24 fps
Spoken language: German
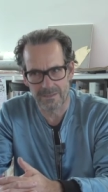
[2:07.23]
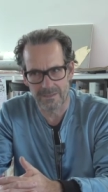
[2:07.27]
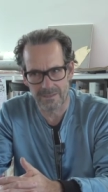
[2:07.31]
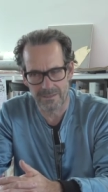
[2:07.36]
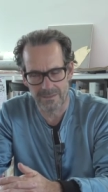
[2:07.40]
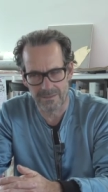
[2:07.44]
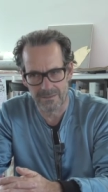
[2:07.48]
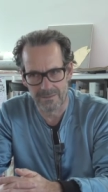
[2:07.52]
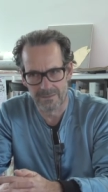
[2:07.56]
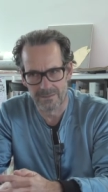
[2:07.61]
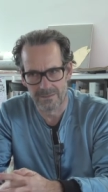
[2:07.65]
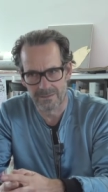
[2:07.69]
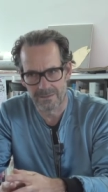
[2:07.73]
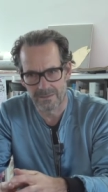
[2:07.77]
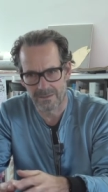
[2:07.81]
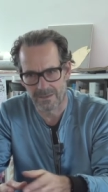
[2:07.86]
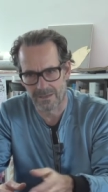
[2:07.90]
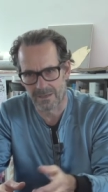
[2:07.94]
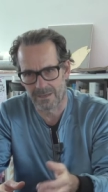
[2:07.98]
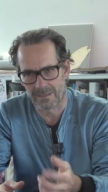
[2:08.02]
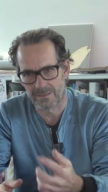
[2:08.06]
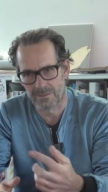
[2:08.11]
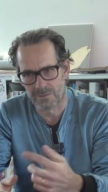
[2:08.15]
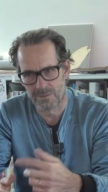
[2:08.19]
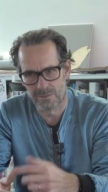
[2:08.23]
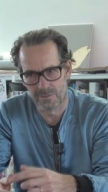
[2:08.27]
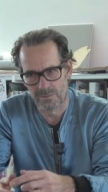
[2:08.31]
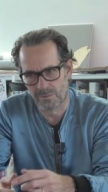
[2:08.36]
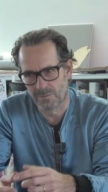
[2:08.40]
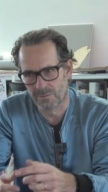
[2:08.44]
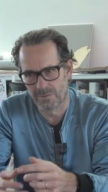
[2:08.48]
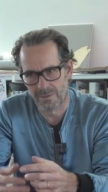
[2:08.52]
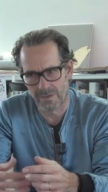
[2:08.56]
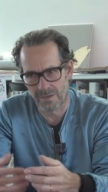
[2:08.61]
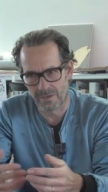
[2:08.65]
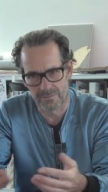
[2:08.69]
in
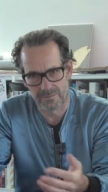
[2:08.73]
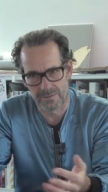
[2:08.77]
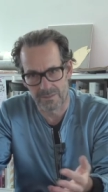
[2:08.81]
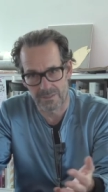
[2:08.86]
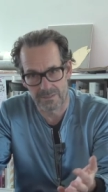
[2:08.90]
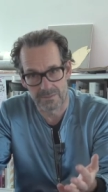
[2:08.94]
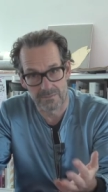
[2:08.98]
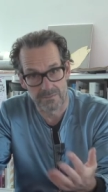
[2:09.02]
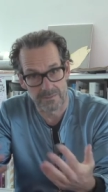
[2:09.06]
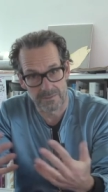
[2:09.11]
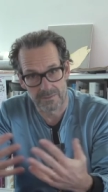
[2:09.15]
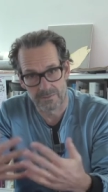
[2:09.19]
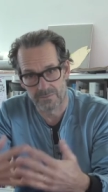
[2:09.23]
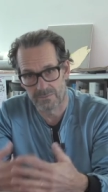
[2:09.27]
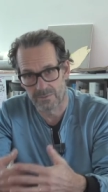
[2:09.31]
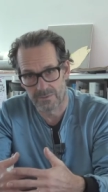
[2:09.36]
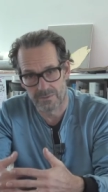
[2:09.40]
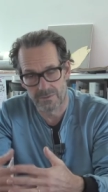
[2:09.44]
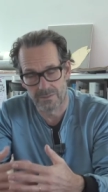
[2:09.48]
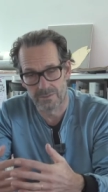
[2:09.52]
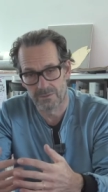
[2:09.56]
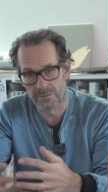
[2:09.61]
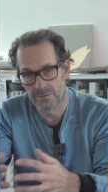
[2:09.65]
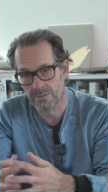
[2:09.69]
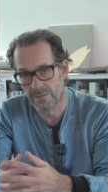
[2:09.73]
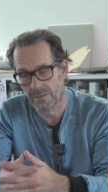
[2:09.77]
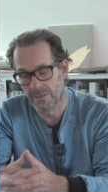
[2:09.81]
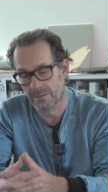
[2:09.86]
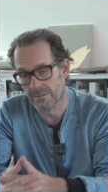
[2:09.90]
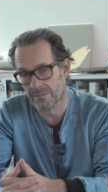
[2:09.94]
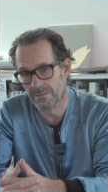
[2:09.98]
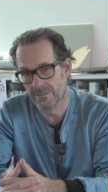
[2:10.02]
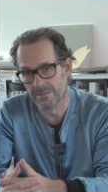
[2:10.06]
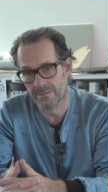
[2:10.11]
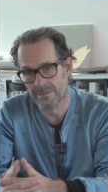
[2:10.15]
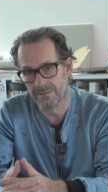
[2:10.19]
Reaktion auf das, was von den
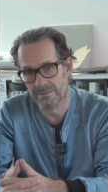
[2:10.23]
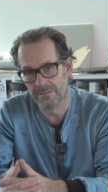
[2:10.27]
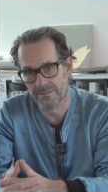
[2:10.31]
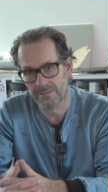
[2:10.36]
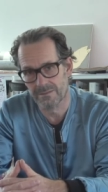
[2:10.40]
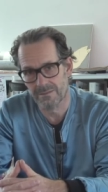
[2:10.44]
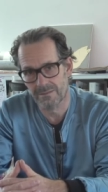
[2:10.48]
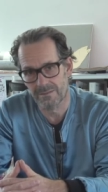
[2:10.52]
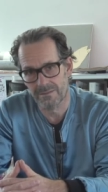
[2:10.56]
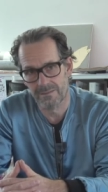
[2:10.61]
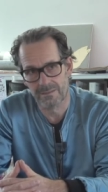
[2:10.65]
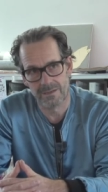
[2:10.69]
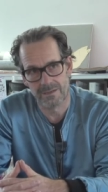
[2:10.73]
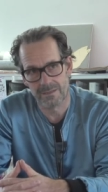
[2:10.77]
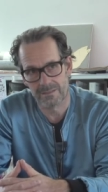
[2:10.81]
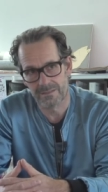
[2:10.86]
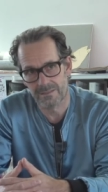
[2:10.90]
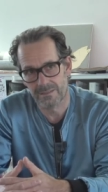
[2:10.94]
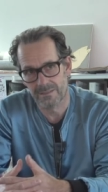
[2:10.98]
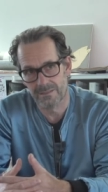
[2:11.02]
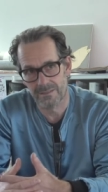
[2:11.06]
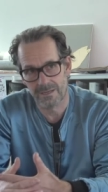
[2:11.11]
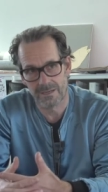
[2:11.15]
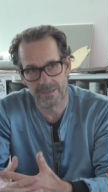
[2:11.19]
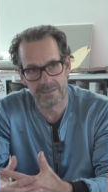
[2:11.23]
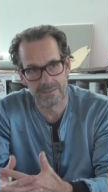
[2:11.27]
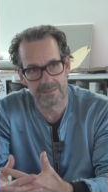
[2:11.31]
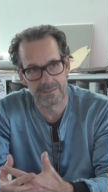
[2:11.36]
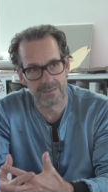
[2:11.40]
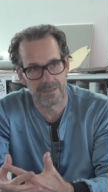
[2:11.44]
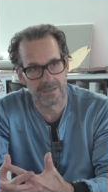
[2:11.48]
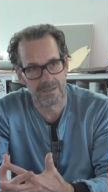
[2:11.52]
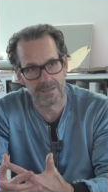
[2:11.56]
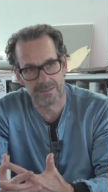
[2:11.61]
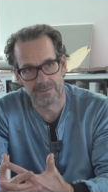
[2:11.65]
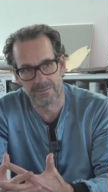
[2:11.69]
Studenten in die Klasse
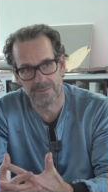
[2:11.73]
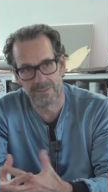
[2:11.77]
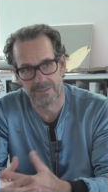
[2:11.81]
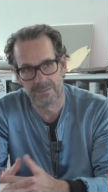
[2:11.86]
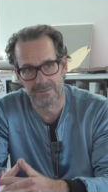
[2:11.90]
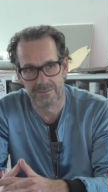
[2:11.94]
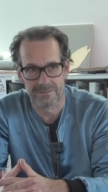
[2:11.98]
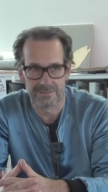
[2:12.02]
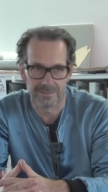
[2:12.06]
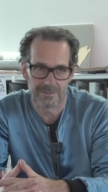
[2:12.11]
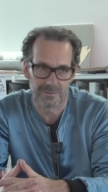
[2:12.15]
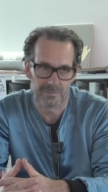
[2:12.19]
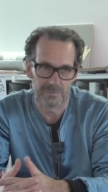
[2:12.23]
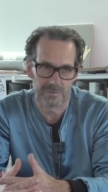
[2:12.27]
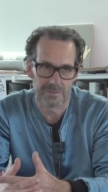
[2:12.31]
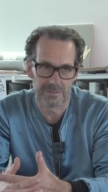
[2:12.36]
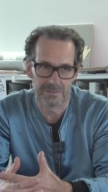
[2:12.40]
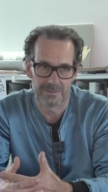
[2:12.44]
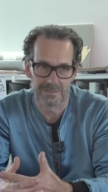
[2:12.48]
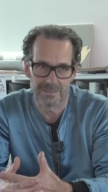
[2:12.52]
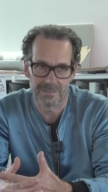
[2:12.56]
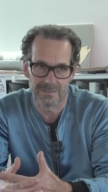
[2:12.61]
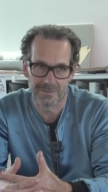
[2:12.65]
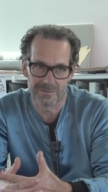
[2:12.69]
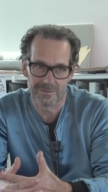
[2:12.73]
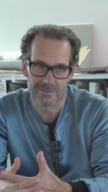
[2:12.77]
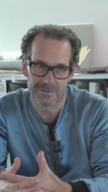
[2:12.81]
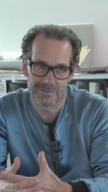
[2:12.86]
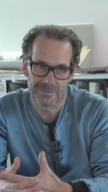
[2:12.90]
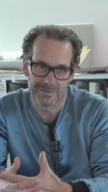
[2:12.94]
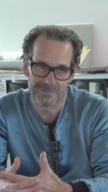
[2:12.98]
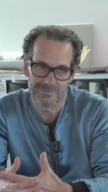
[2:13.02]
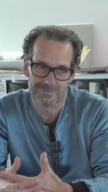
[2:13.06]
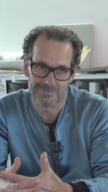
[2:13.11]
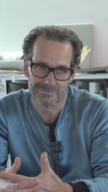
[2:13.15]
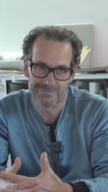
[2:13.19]
hineingetragen wird. Darum geht es ja
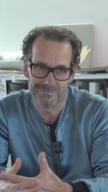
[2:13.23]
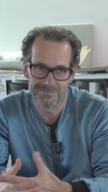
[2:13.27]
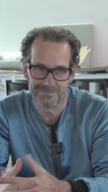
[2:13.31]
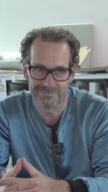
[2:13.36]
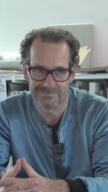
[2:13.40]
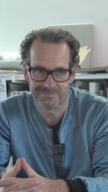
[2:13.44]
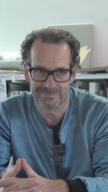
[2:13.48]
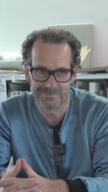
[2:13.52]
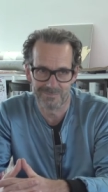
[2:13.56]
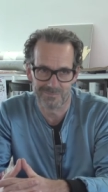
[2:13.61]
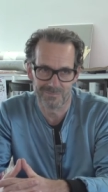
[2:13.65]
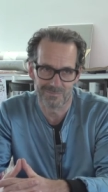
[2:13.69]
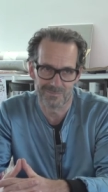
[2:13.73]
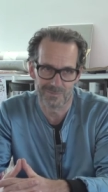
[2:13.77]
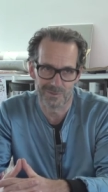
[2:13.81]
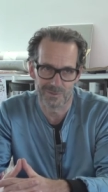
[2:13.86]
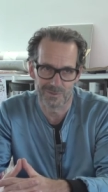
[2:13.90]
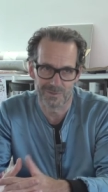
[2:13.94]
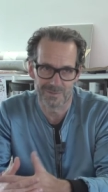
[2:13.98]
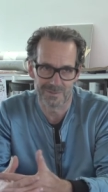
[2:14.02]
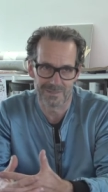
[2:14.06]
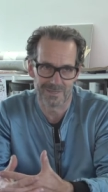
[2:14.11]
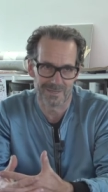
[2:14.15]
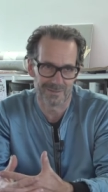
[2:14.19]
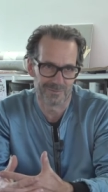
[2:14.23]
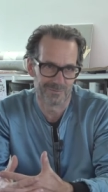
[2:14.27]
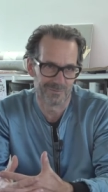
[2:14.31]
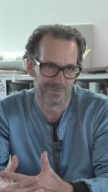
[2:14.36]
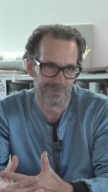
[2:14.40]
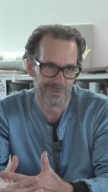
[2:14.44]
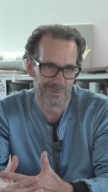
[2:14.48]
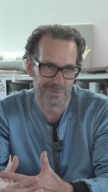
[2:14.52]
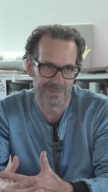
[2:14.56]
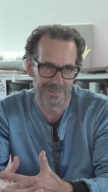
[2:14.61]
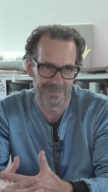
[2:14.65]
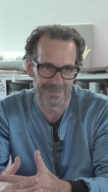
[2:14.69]
sozusagen
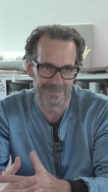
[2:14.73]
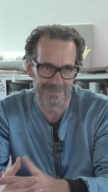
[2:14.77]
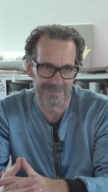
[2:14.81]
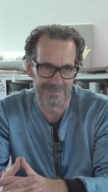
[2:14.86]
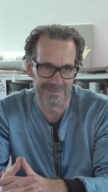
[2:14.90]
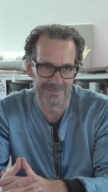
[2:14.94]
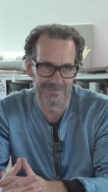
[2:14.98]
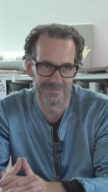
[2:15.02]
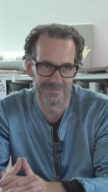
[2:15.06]
vorrangig.